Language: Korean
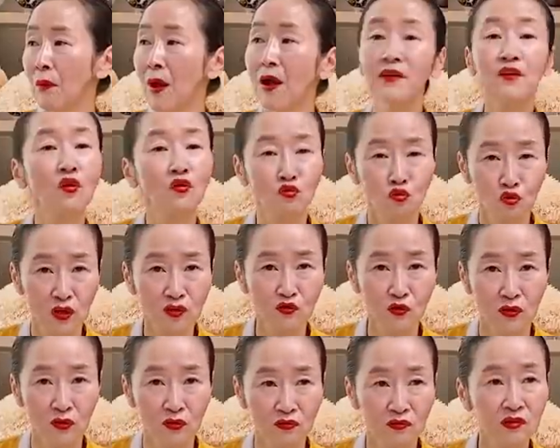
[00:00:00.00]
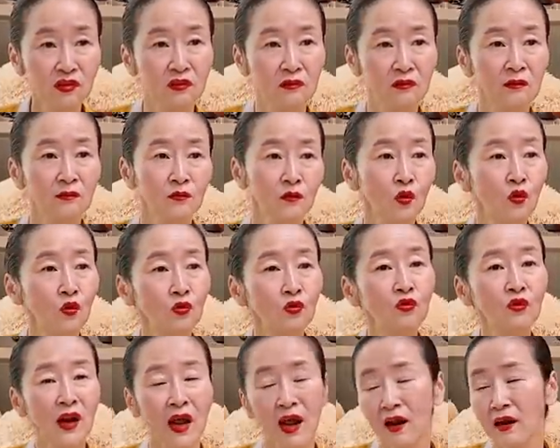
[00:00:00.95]
방역도 해줘요. 즉
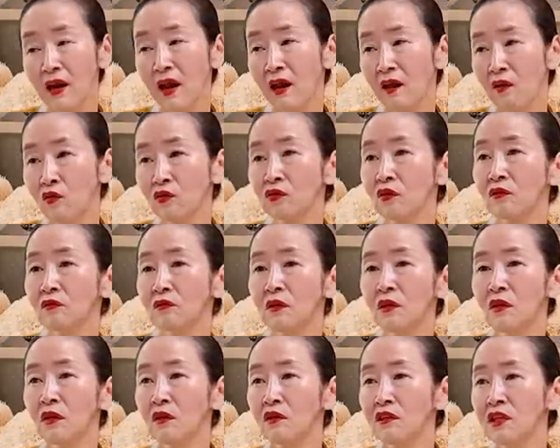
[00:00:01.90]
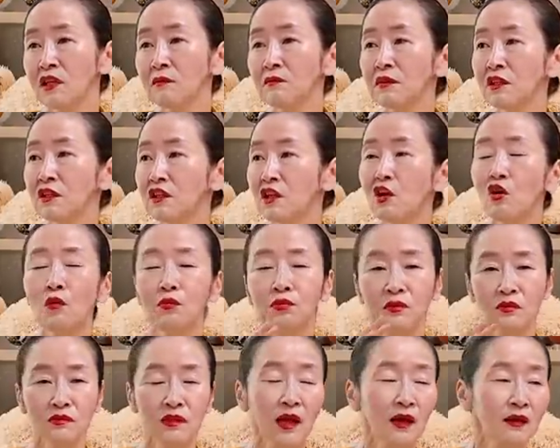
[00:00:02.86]
코로나나 어떤 힘든
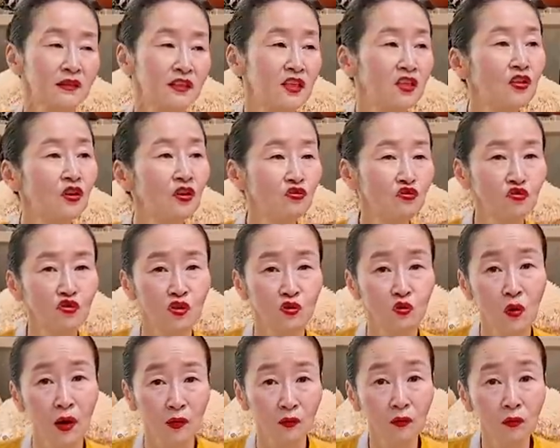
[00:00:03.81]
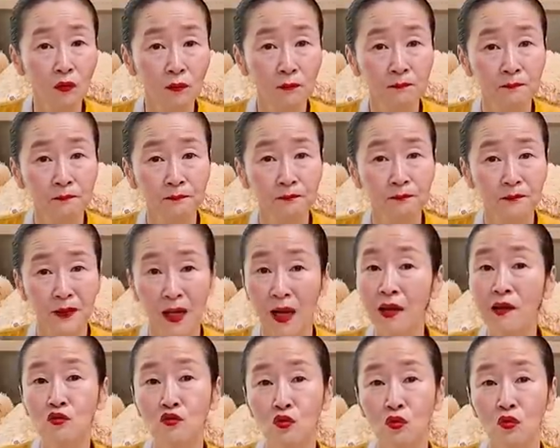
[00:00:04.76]
일로부터 딱 지켜주기도 하고 다
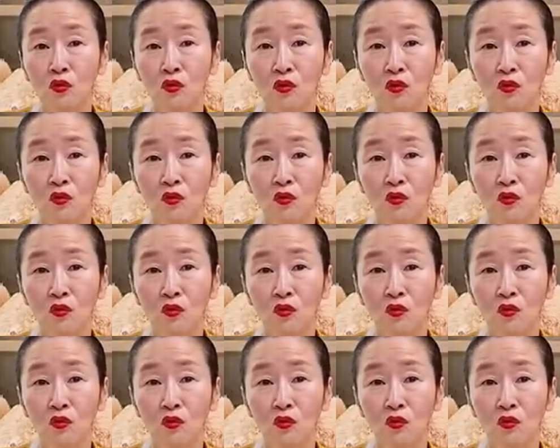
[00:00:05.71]
해줘.